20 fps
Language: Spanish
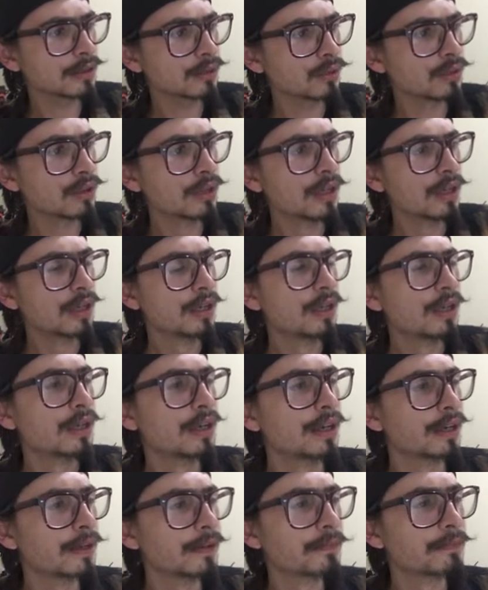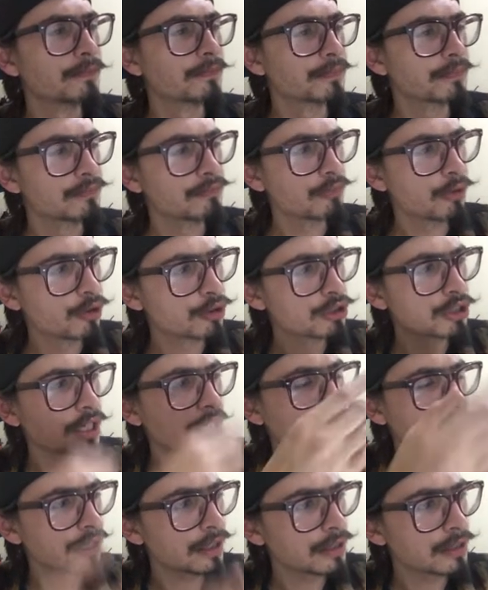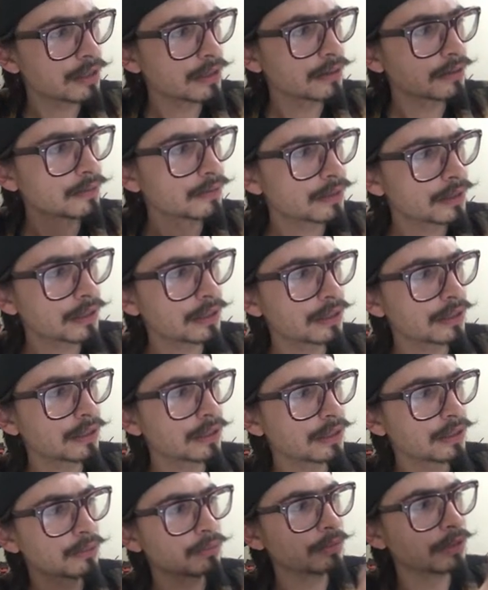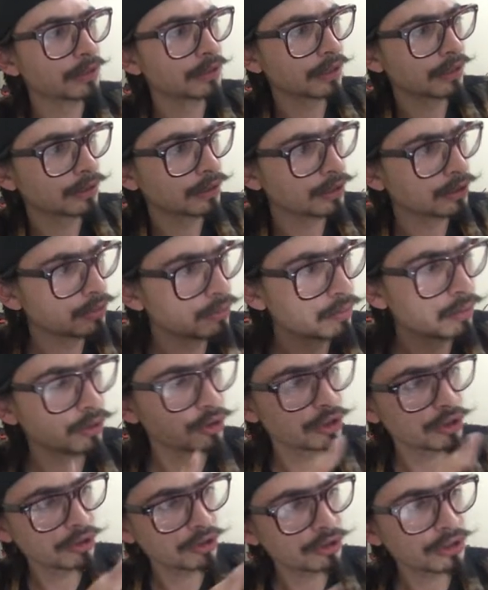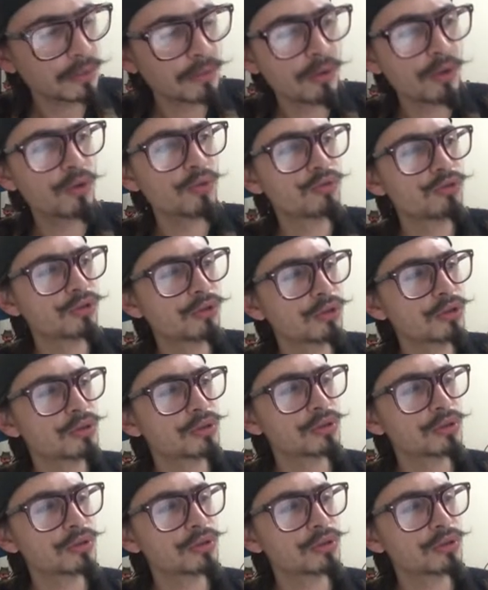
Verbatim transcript: tú, eh, vos crees que mientras vos y yo estemos juntos,